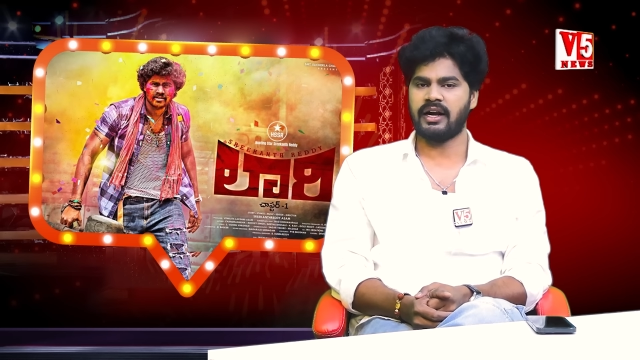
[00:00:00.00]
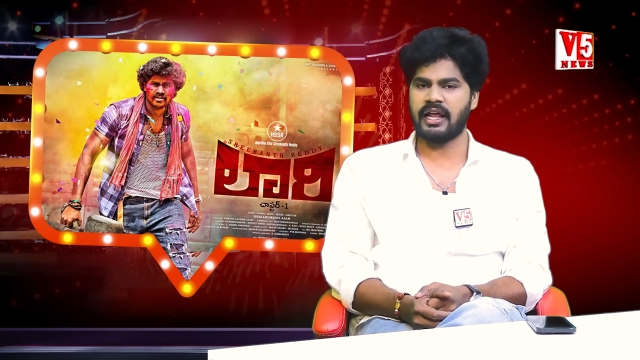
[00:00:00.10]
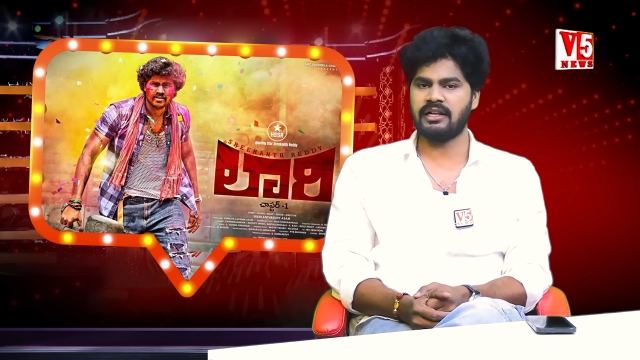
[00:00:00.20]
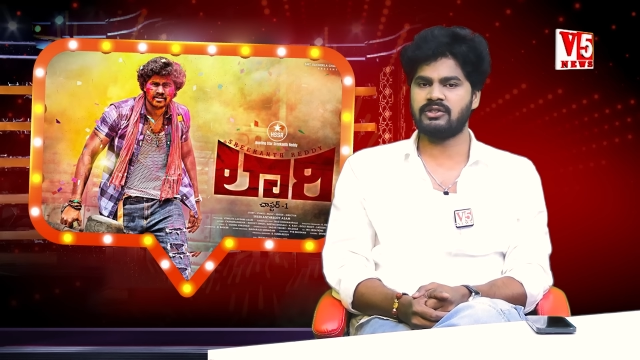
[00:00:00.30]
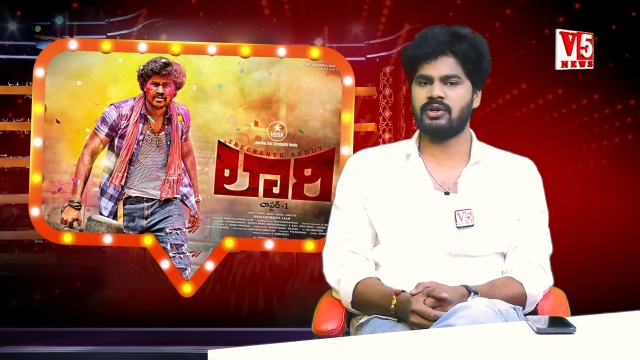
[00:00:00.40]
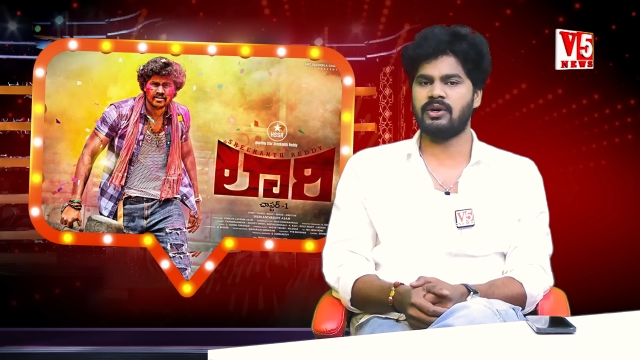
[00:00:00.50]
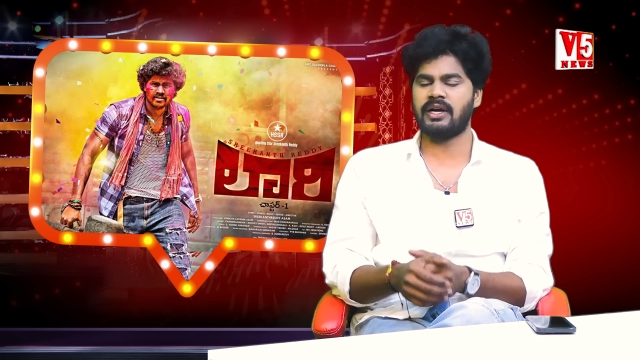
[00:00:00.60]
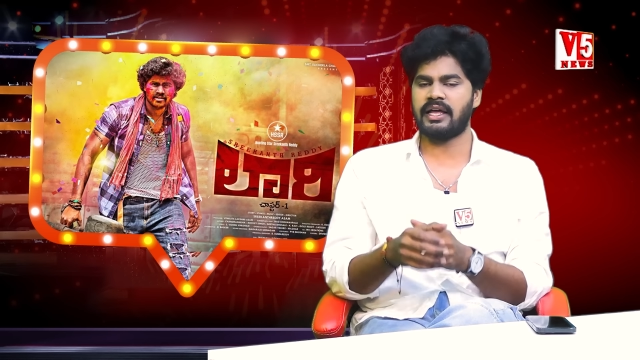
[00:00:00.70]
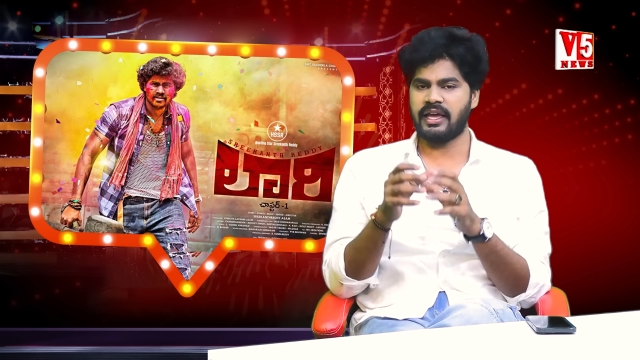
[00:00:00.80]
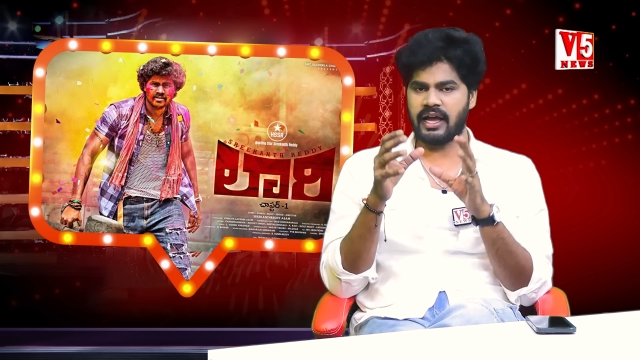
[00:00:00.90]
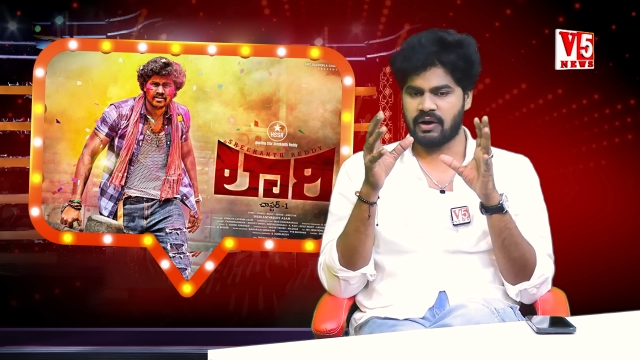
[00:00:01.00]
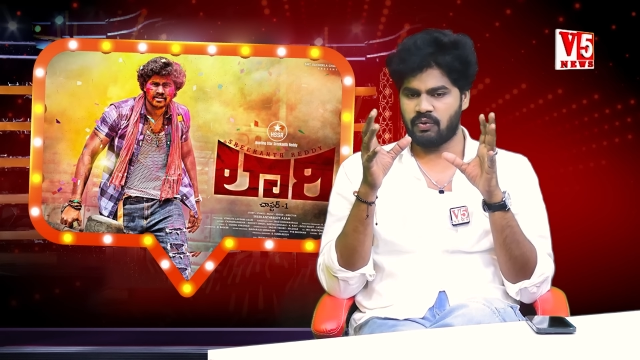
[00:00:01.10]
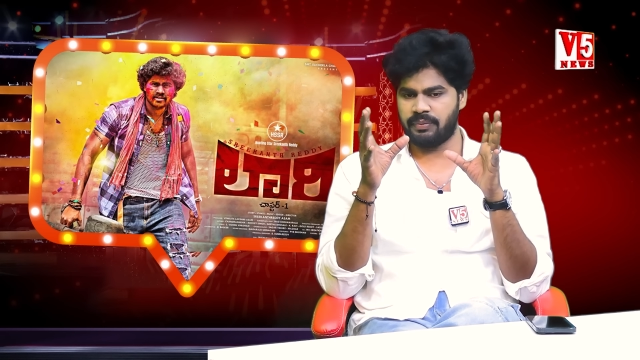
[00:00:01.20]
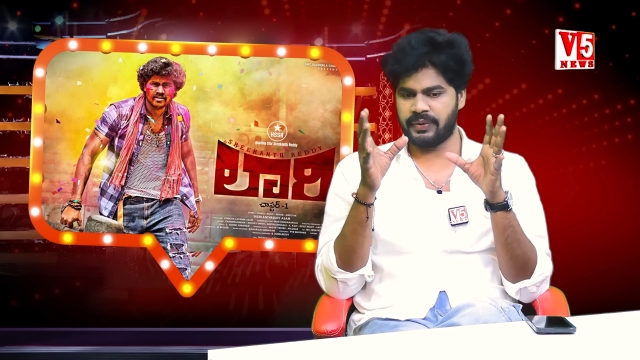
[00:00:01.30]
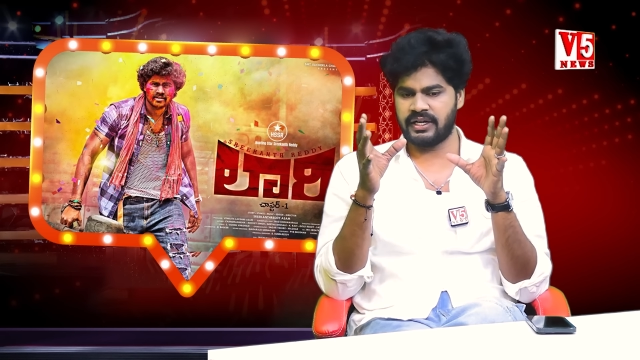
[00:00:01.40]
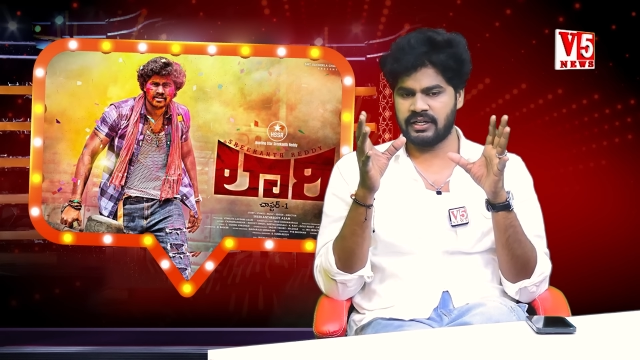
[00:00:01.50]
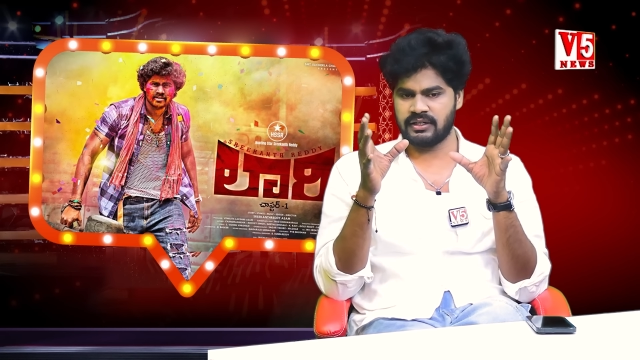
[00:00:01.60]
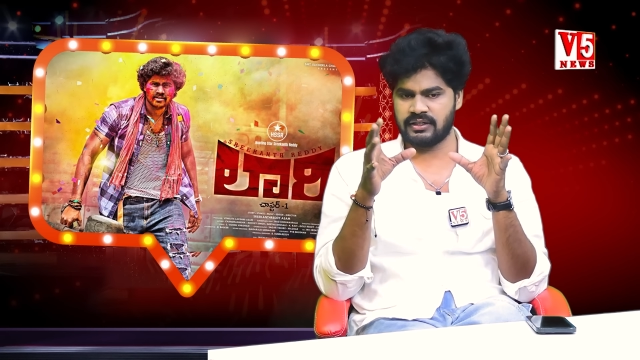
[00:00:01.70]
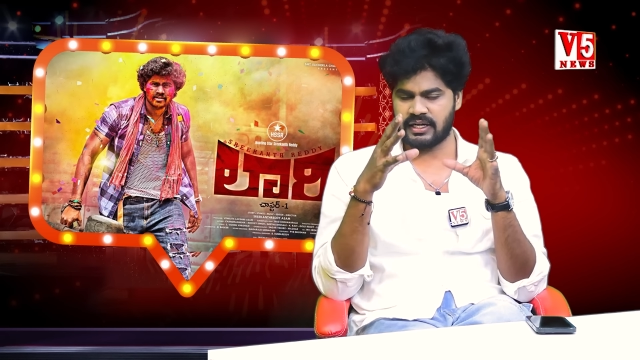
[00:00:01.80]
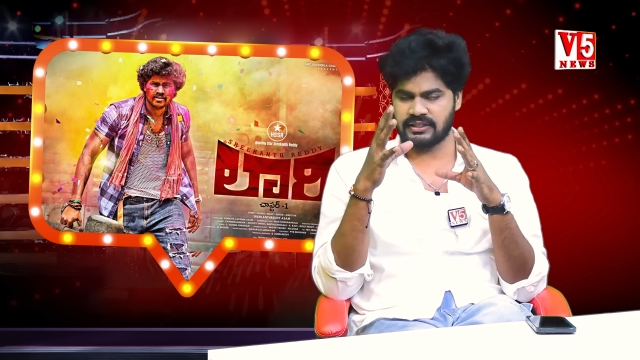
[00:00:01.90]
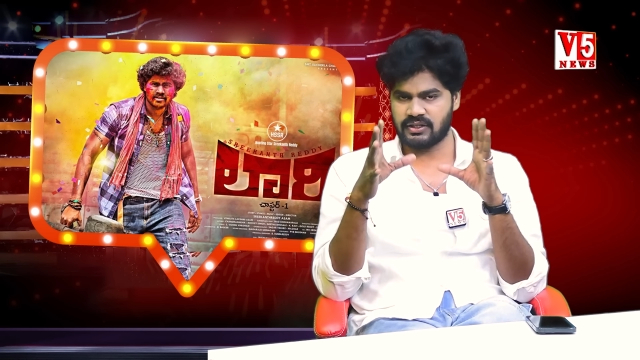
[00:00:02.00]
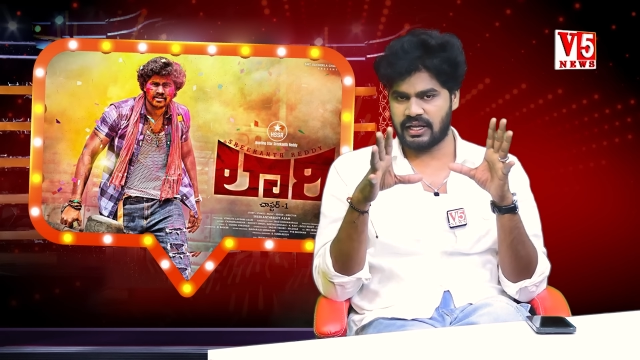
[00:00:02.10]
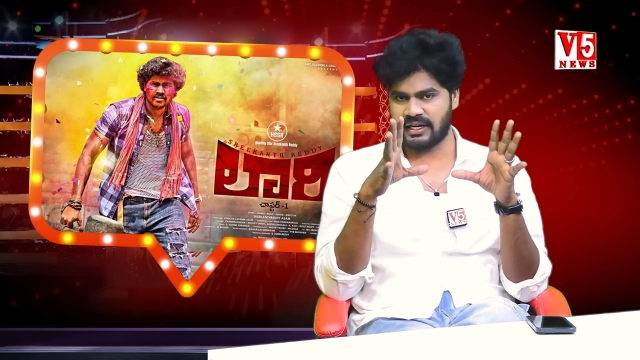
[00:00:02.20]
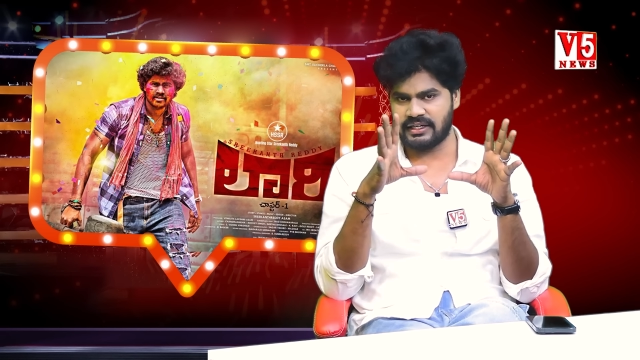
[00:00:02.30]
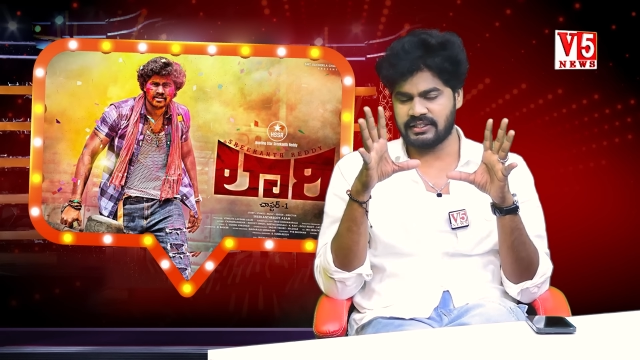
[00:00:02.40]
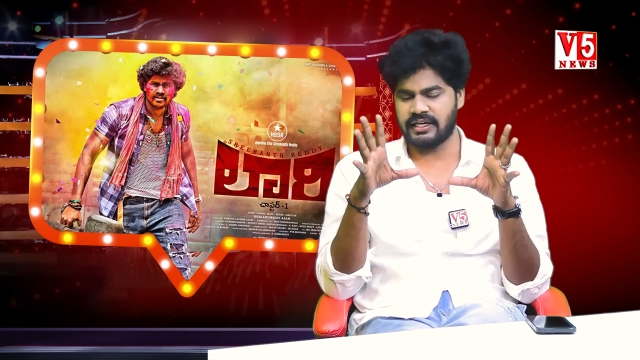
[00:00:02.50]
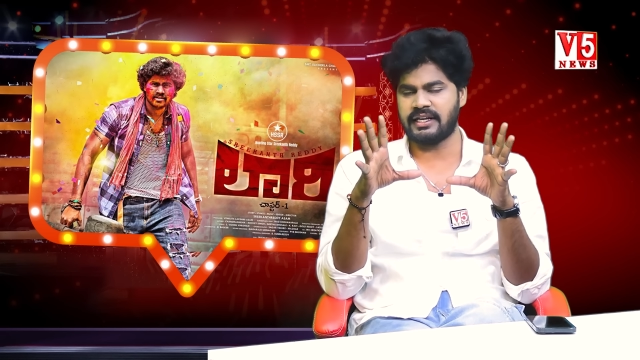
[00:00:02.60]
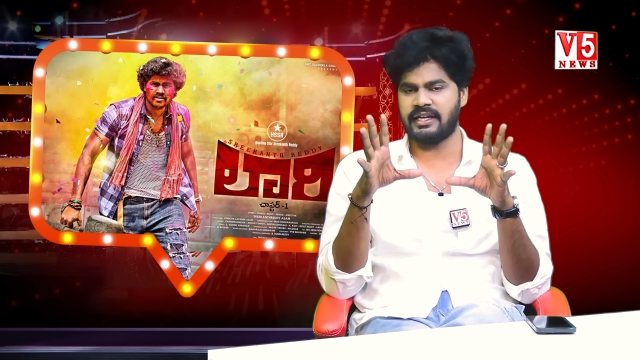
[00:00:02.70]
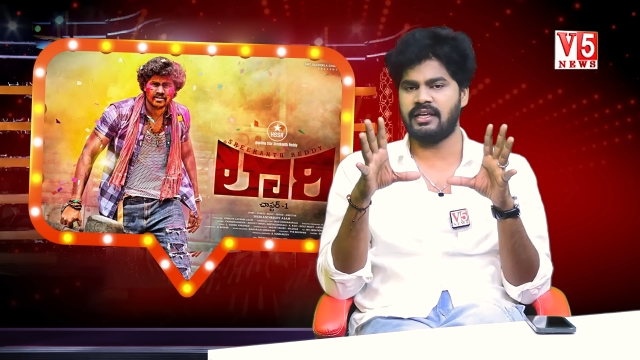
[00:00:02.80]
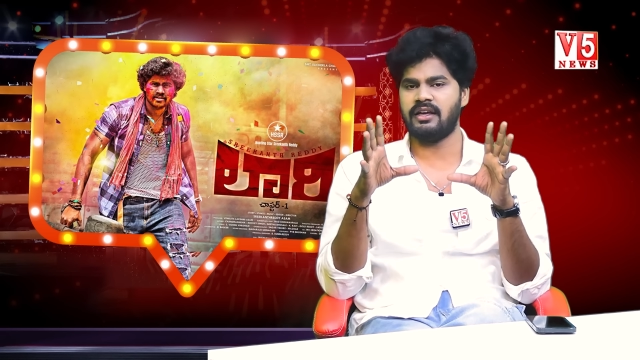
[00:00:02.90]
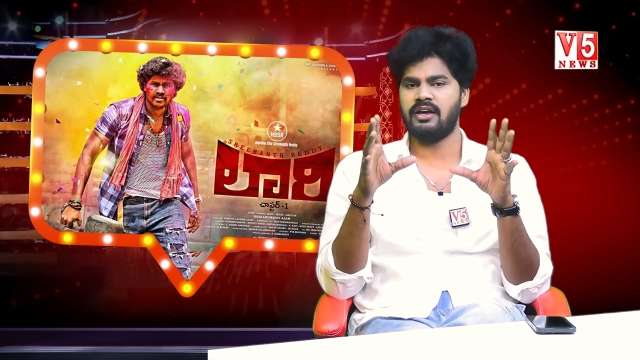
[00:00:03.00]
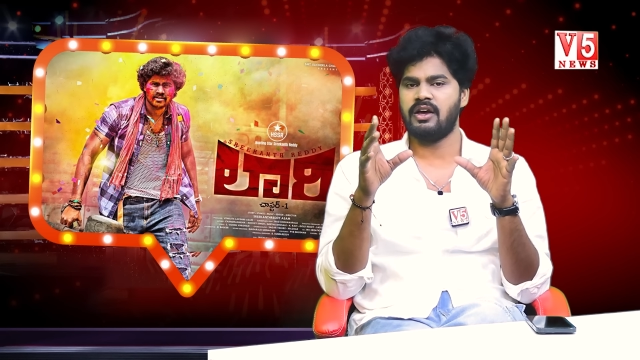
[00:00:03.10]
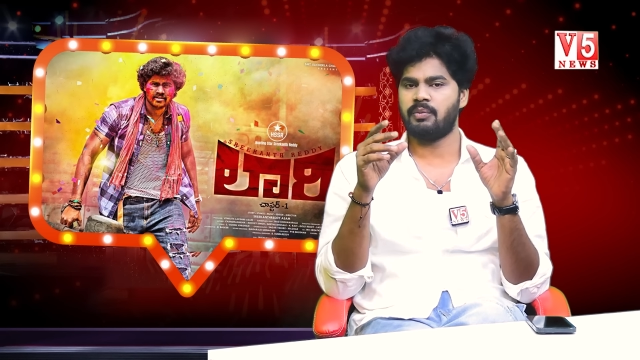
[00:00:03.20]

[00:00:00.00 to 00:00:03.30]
అండ్ ఆల్సో ఇంకా అదే ఆ ఓపెనింగ్ డ్రెస్ అలా అన్ని సెట్ అయినాయి